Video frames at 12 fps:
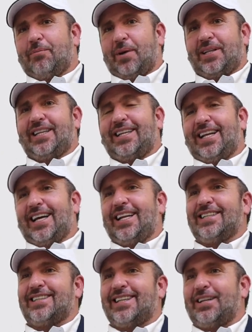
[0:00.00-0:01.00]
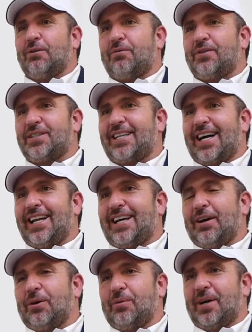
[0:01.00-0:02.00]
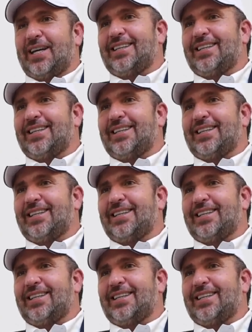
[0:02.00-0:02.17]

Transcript: Aparte tienen el incentivo fiscal que hoy van